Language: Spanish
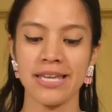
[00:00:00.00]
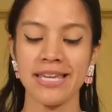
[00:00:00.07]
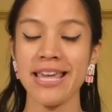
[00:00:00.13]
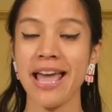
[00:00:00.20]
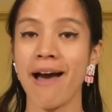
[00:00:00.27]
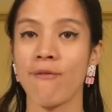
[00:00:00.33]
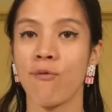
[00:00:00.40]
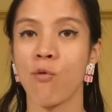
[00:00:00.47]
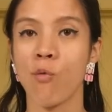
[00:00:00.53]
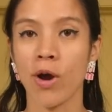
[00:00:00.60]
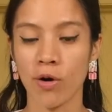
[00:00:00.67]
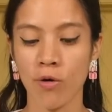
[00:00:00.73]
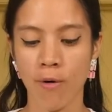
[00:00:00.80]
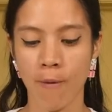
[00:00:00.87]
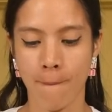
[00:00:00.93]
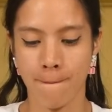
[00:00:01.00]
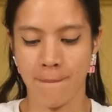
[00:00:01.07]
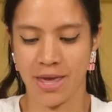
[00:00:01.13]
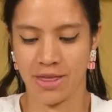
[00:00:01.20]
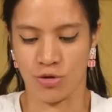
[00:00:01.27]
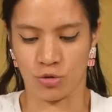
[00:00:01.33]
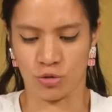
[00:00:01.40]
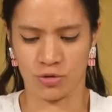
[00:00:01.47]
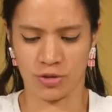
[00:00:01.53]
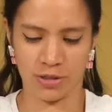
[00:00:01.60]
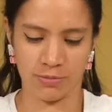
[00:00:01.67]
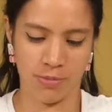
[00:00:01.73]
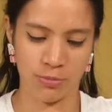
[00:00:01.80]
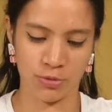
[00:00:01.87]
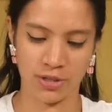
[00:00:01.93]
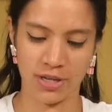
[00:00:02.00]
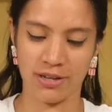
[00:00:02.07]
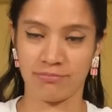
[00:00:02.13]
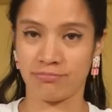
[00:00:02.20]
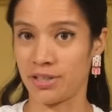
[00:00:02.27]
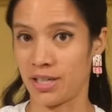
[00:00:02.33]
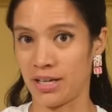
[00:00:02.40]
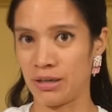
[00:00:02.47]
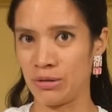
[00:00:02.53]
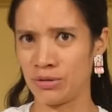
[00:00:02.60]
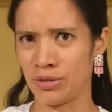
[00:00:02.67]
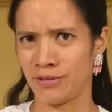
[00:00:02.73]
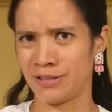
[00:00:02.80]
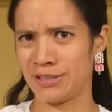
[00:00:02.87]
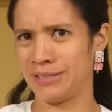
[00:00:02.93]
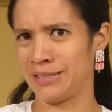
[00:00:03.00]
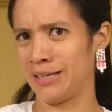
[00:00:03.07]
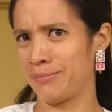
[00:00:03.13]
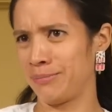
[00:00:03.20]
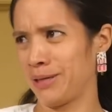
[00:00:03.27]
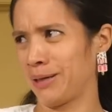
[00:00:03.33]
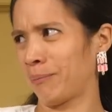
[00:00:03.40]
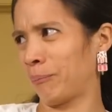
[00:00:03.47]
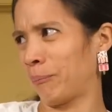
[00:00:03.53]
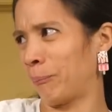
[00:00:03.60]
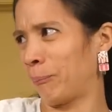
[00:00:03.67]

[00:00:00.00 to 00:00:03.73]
y a fuego medio. Entonces vamos a sacarlos a ver si salen bien.